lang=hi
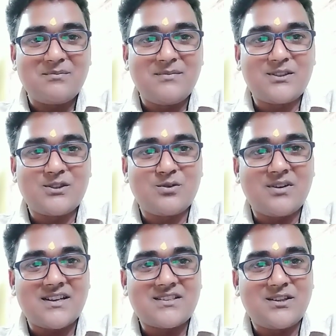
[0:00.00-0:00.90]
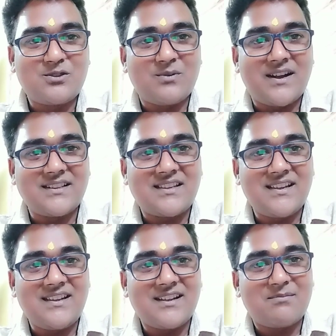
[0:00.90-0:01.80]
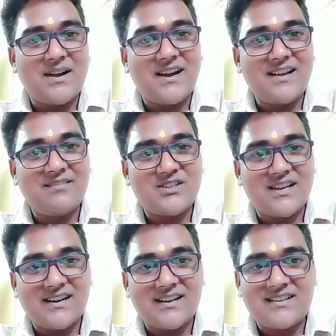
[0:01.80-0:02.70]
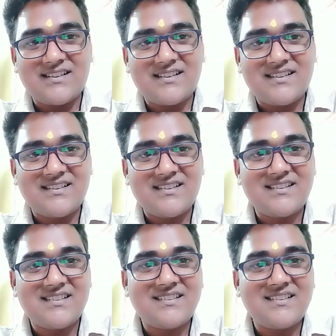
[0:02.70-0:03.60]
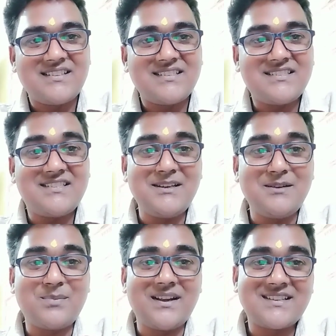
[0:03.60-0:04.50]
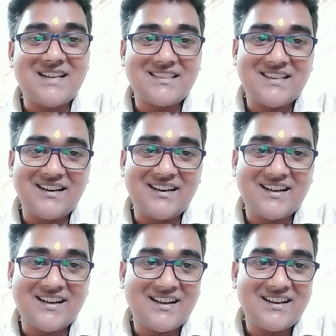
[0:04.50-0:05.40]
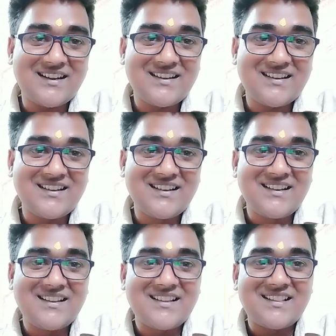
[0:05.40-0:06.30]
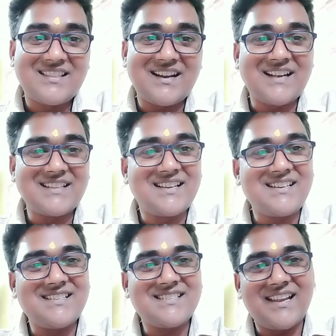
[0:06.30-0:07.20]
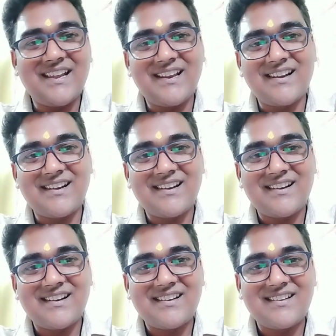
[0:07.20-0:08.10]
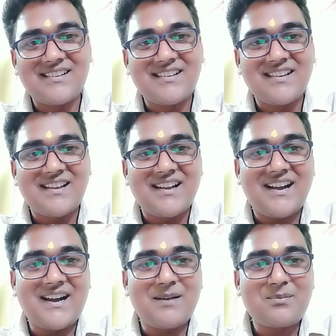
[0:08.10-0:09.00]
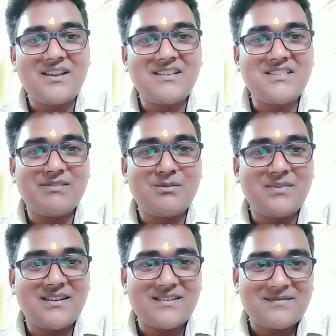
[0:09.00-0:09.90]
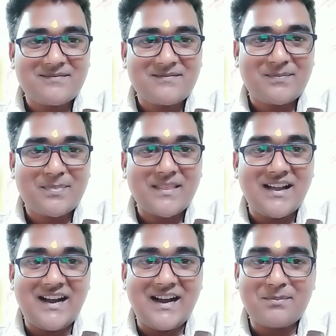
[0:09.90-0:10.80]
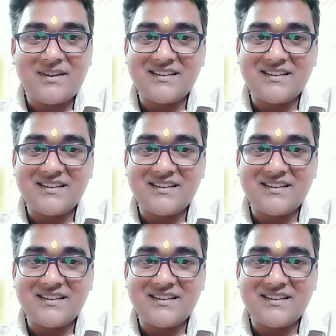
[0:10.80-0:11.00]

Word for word: मित्रों अस्तित्ववाद के एक महान विचारक जीन पाल सात्रे ने कहा द अदर इज़ हेल आपके जीवन में आपके